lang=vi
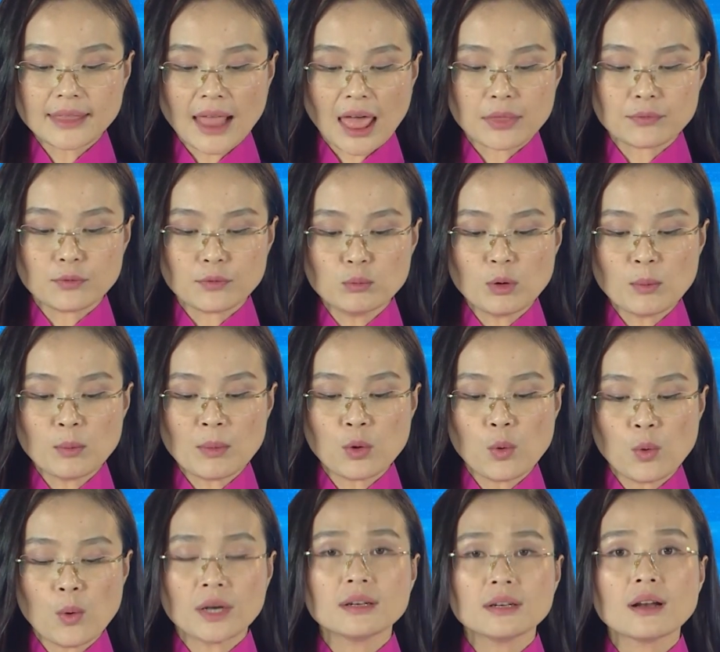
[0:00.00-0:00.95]
thành phố Buôn Ma
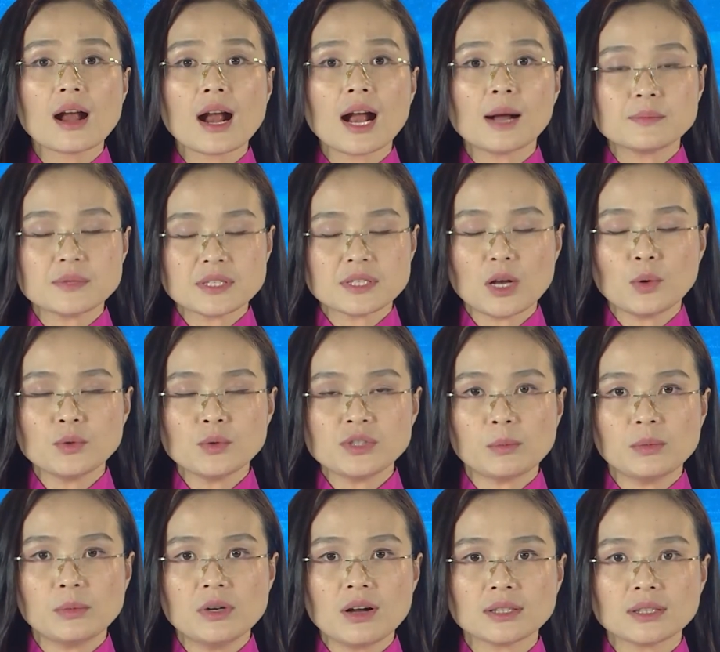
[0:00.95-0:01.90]
Thuột ngập sâu
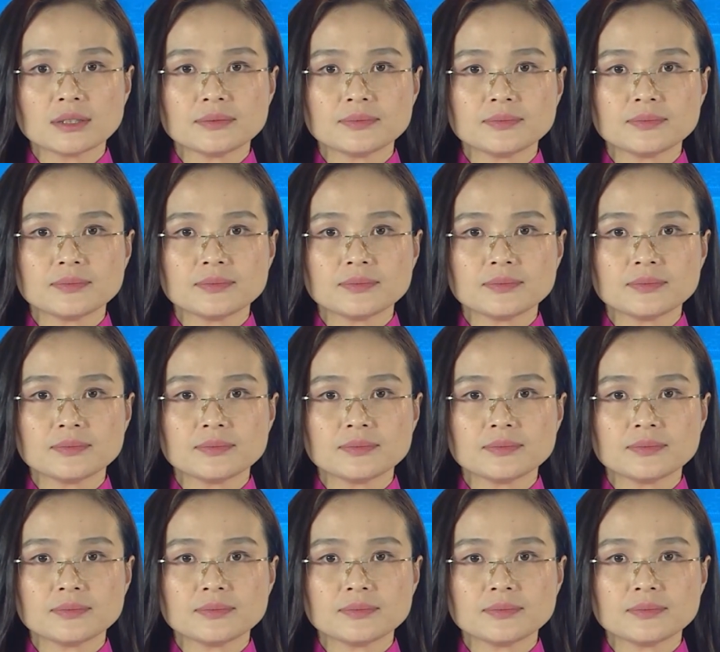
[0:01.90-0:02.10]
trong nước.